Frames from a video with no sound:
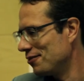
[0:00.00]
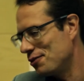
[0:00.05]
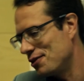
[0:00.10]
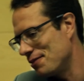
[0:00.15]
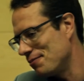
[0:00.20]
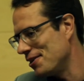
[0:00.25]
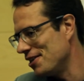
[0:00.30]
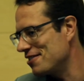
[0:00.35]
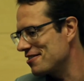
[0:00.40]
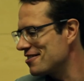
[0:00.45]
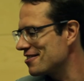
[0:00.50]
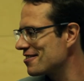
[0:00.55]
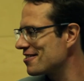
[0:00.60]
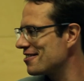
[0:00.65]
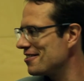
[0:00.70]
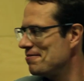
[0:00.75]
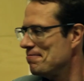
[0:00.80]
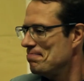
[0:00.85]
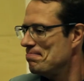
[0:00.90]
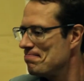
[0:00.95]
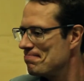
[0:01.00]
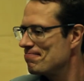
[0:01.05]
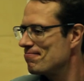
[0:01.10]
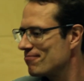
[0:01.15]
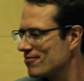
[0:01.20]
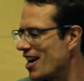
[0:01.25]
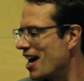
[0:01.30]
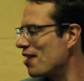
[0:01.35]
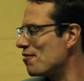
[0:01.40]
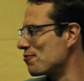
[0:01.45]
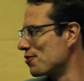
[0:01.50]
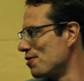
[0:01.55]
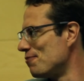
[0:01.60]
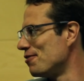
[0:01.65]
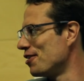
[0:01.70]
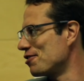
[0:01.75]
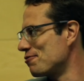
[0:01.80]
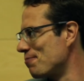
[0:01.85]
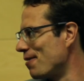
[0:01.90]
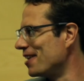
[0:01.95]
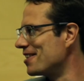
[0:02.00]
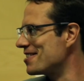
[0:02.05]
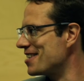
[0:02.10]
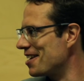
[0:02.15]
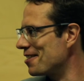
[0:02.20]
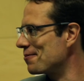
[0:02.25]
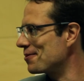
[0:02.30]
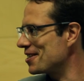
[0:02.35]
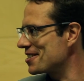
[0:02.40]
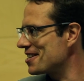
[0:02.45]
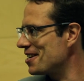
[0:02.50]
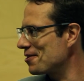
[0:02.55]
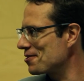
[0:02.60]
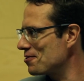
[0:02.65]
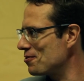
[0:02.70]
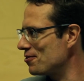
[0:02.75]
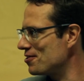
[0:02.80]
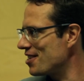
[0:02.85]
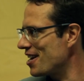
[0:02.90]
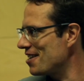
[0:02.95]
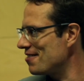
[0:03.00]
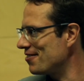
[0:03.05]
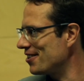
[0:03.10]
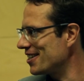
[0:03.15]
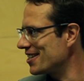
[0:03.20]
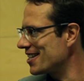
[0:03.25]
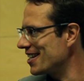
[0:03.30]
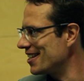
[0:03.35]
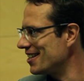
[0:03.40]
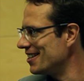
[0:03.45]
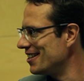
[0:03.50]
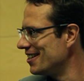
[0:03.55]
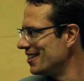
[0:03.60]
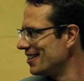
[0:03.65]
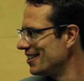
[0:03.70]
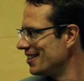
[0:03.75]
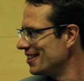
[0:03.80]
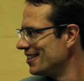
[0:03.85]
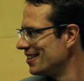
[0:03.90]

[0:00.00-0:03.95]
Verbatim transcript: Oder mindestens darauf können wir gespannt sein, ob das auch so sein wird dann.